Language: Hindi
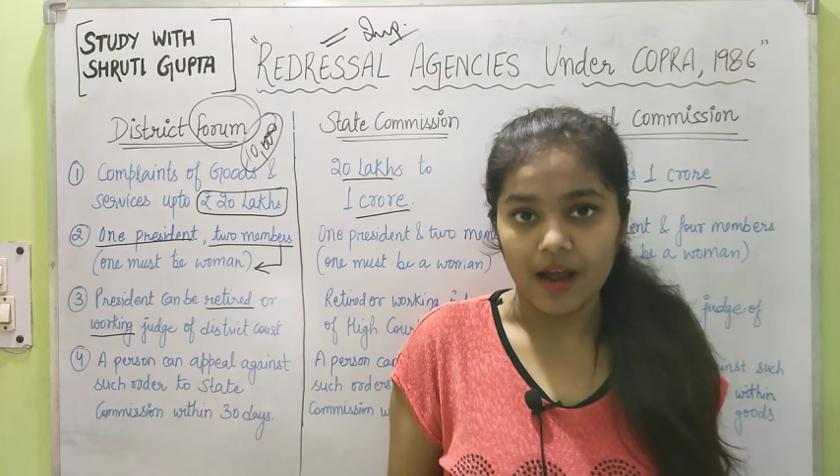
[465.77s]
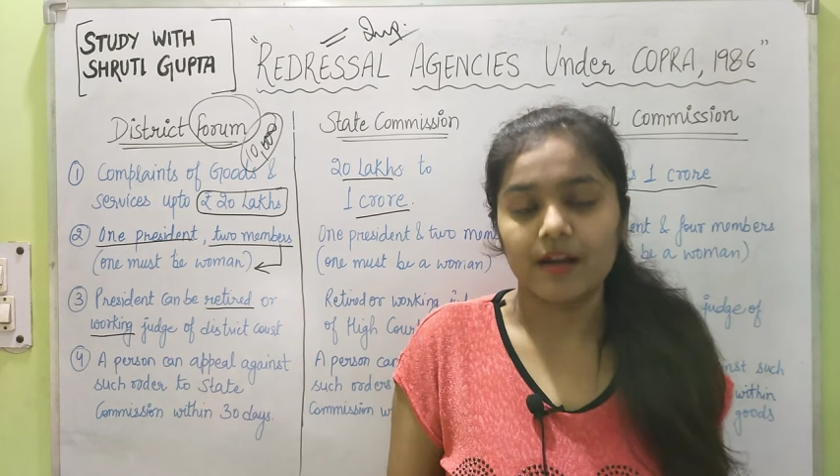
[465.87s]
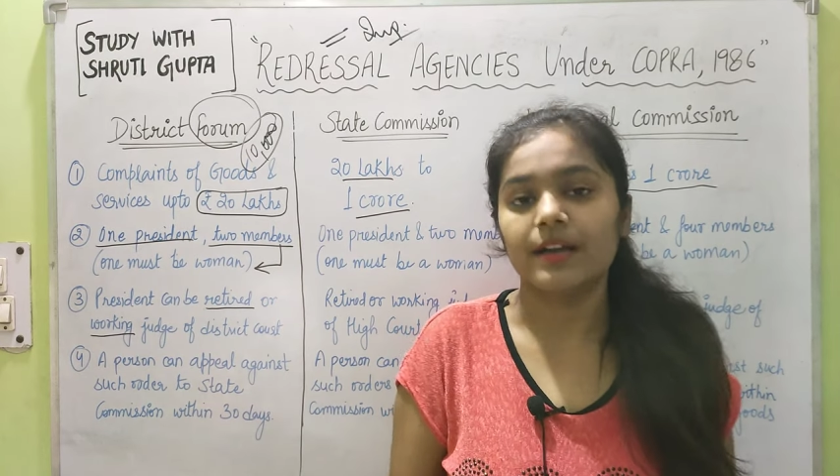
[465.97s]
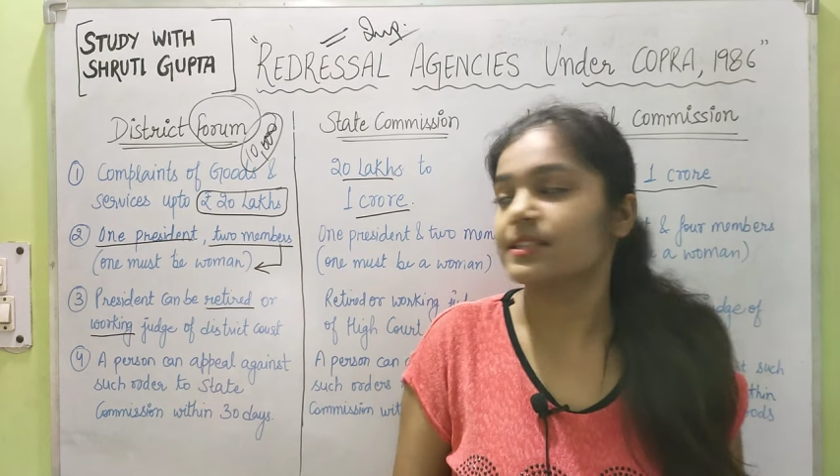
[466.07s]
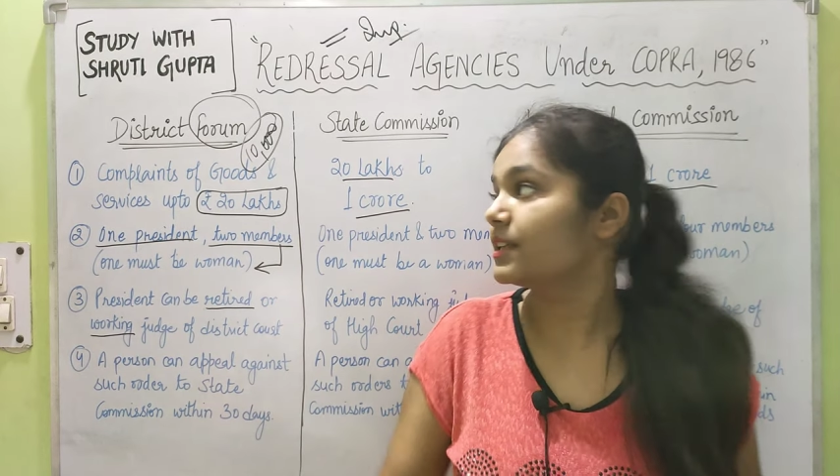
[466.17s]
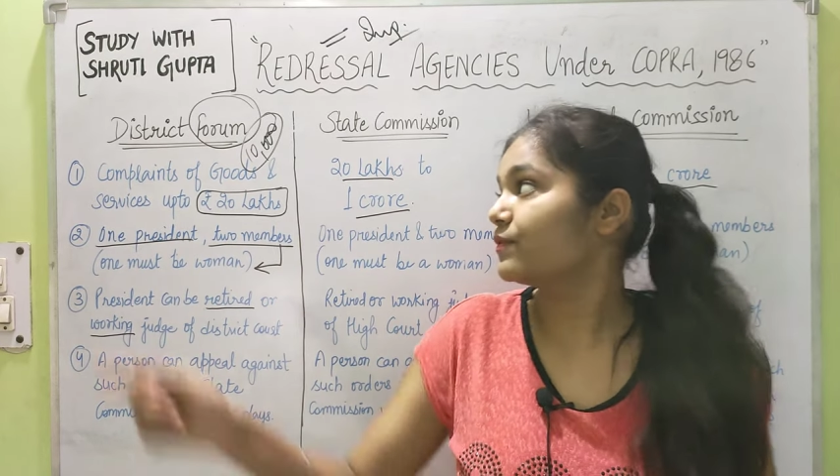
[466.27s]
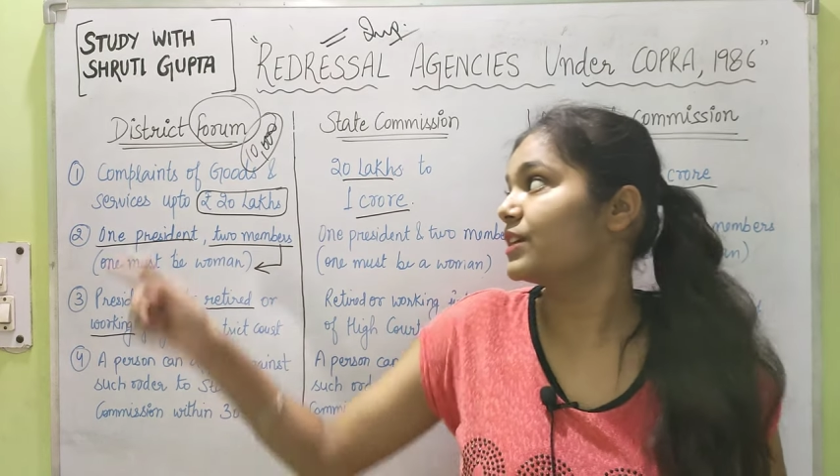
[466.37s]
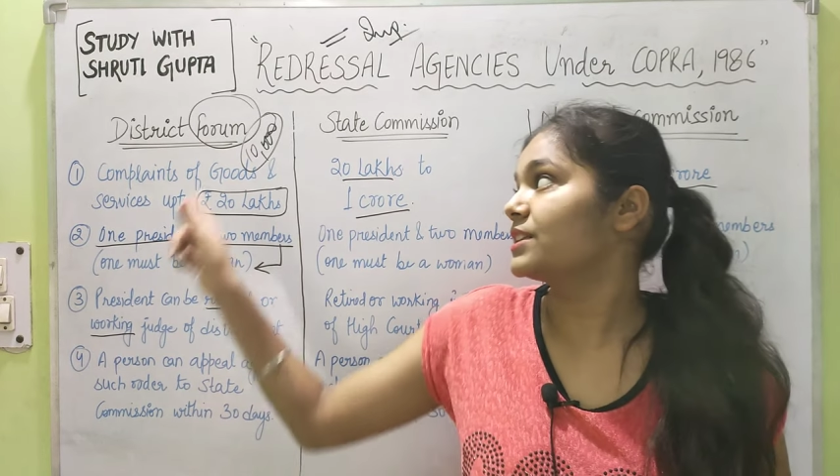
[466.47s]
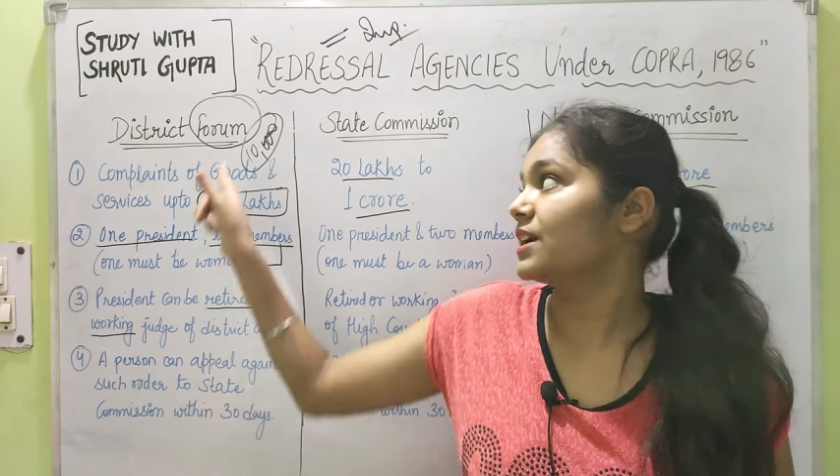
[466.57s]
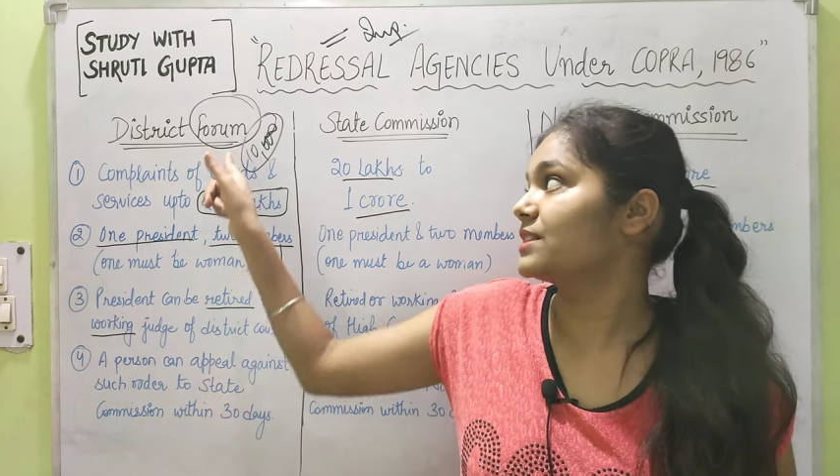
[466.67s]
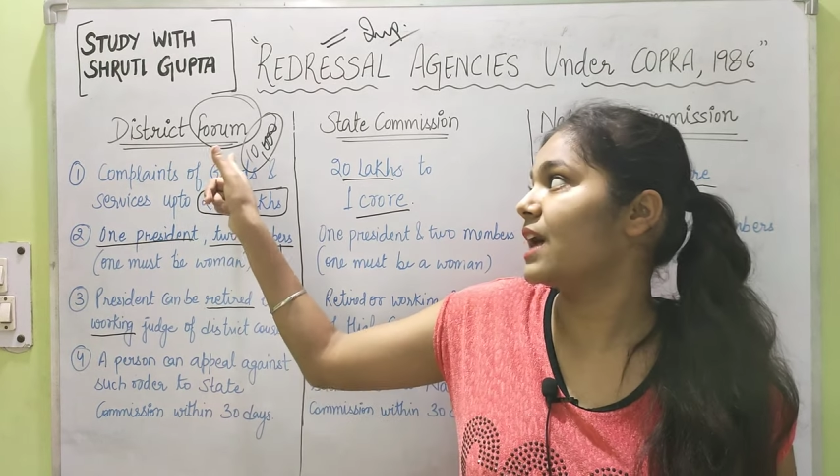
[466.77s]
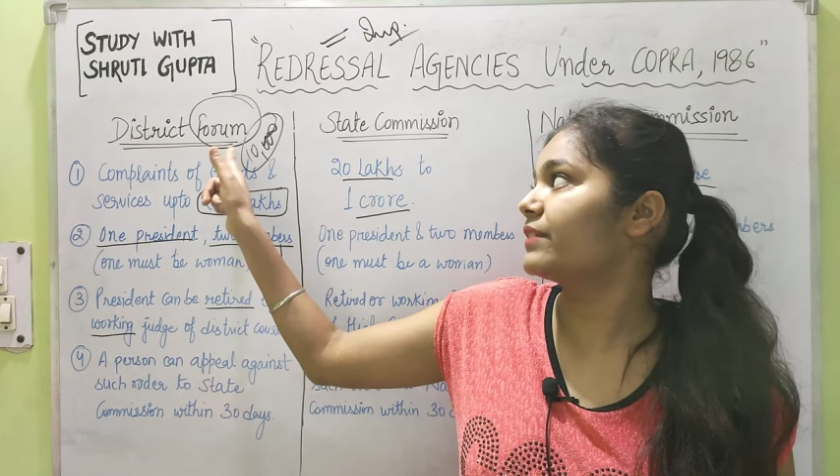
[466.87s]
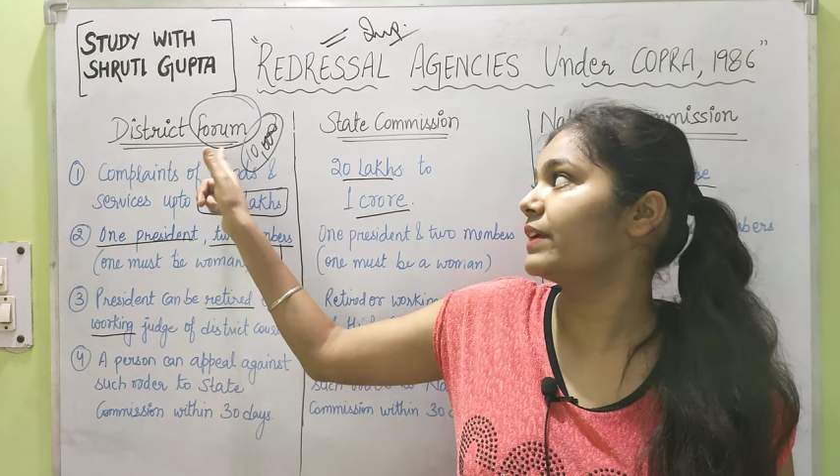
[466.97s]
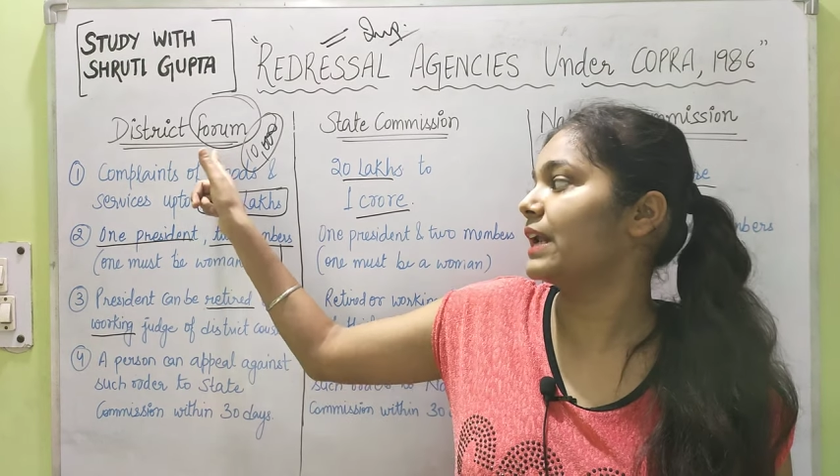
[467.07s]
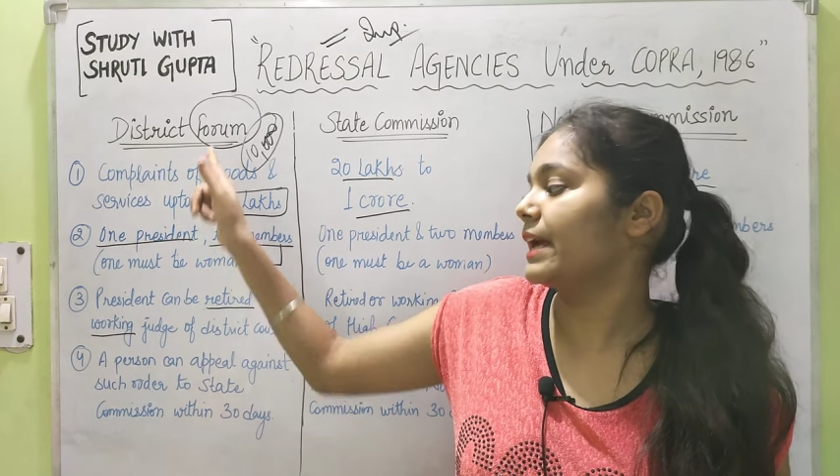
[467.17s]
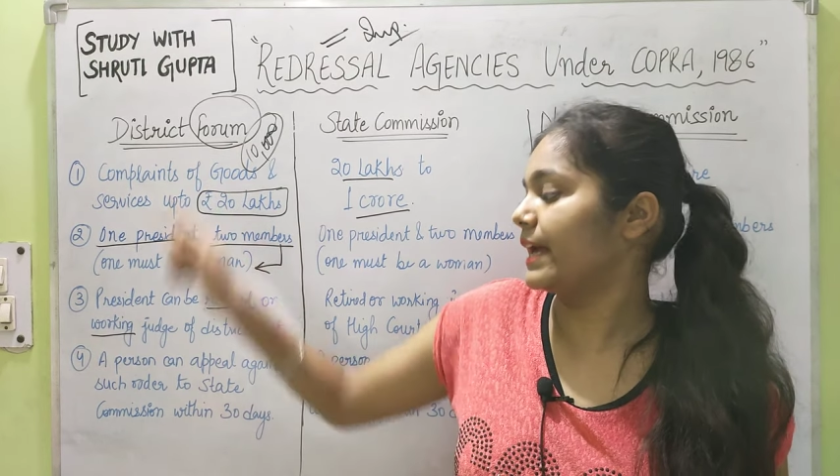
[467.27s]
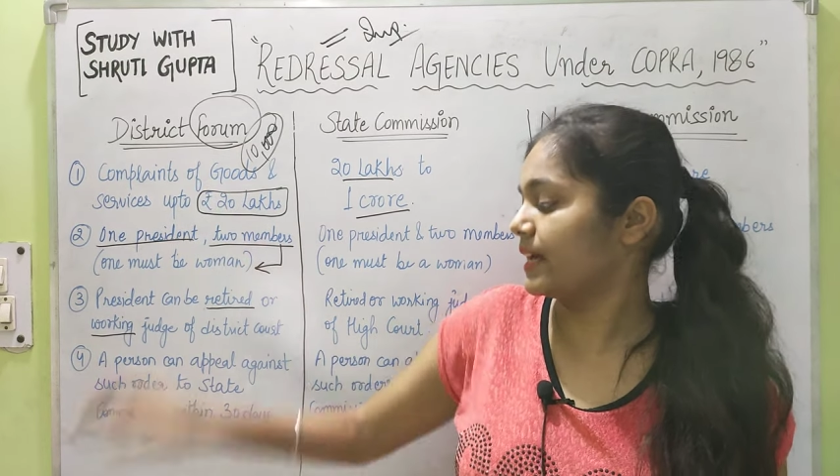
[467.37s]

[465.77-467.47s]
अगर सिर्फ दस हज़ार वाला